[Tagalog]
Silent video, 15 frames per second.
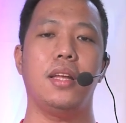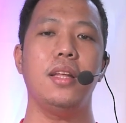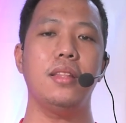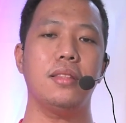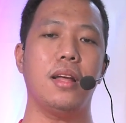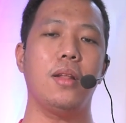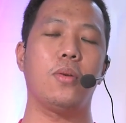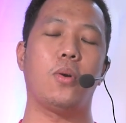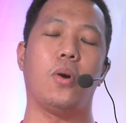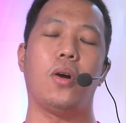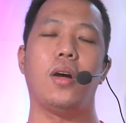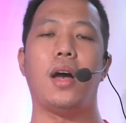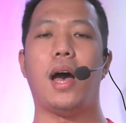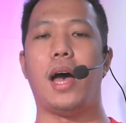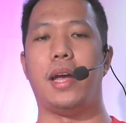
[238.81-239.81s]
Intel Core
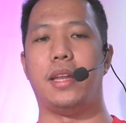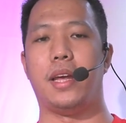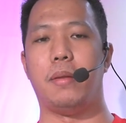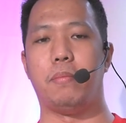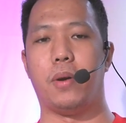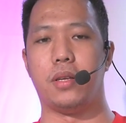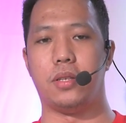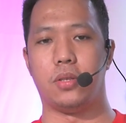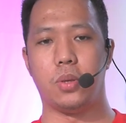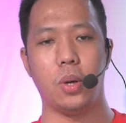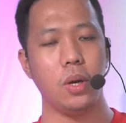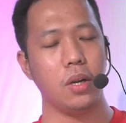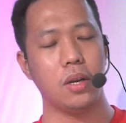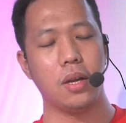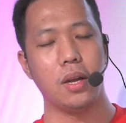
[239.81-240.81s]
i9 processor,